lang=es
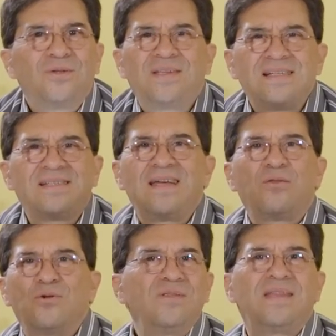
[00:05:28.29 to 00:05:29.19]
¿Desde
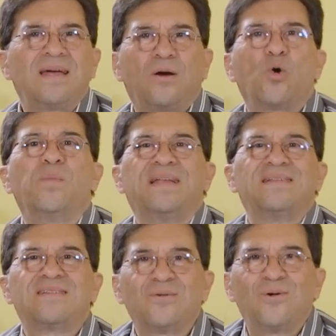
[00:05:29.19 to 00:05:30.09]
dónde
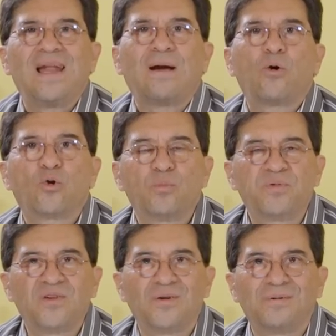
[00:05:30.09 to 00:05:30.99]
comenzó la
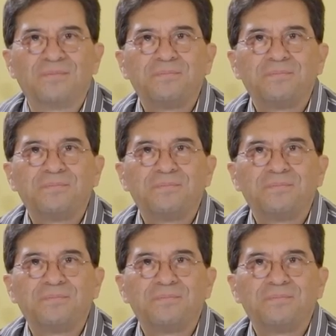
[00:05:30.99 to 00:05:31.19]
corrupción?